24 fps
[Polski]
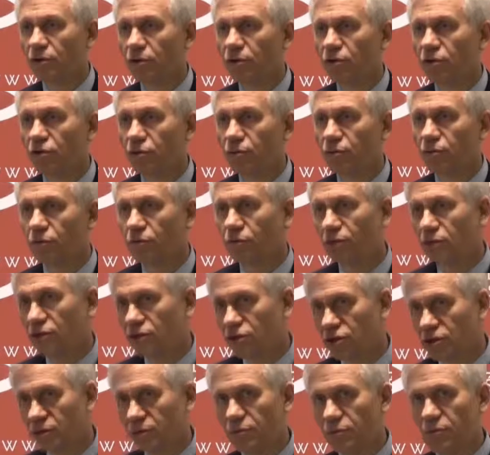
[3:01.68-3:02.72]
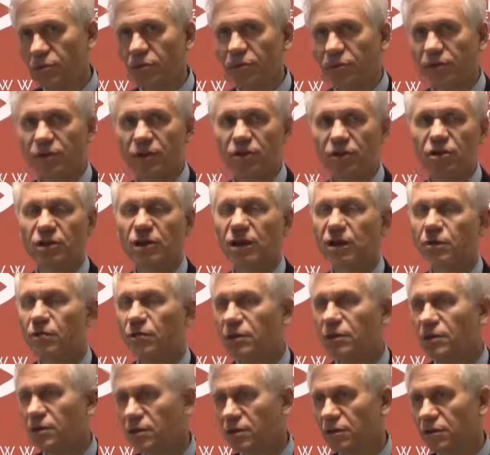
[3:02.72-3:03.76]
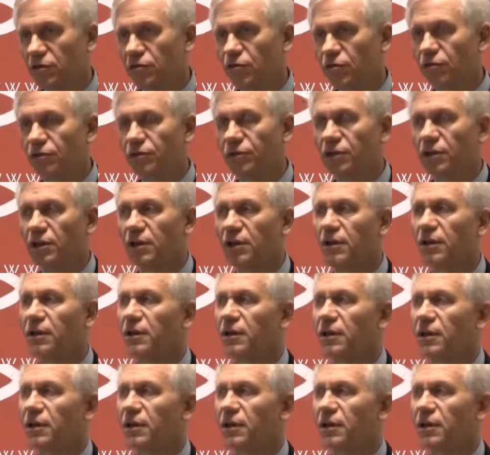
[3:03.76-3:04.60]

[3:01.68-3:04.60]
geopolityczne, ponieważ Gauland i główne